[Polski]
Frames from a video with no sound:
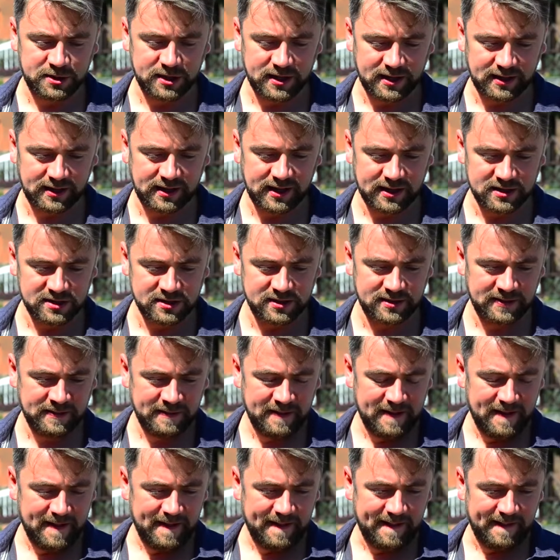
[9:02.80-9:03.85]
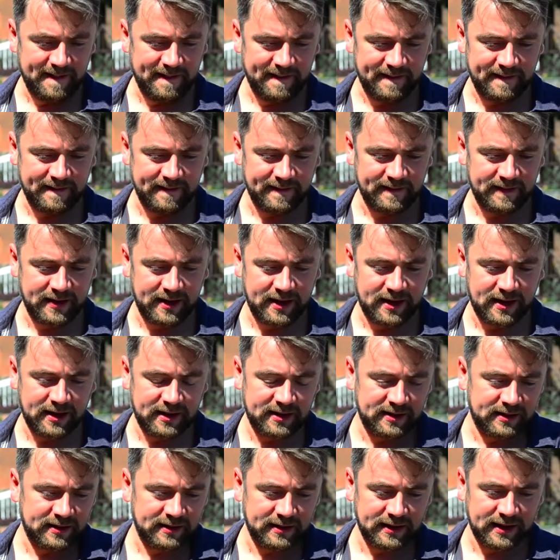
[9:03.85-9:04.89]
się jak każdy, yy,
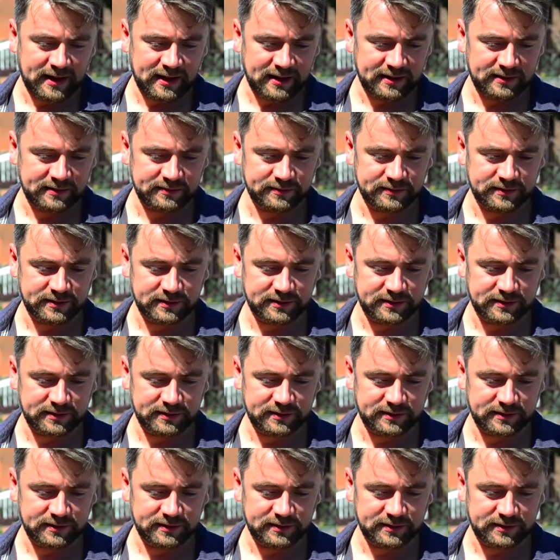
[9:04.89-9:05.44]
ale, ale